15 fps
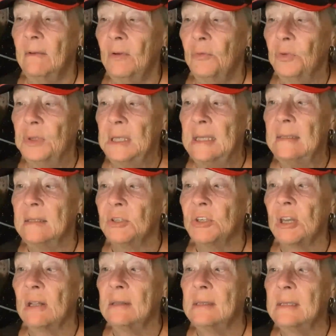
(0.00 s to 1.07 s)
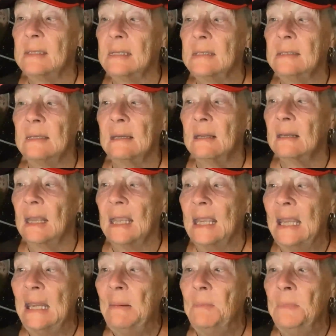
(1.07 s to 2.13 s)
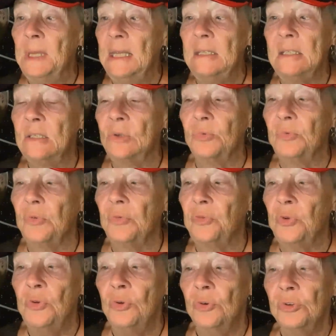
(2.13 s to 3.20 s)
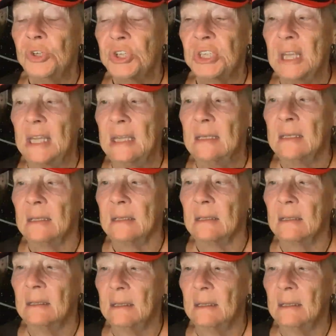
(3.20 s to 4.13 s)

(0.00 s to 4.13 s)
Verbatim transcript: von dieser Schaltzentrale ihm nicht zur Verfügung stehen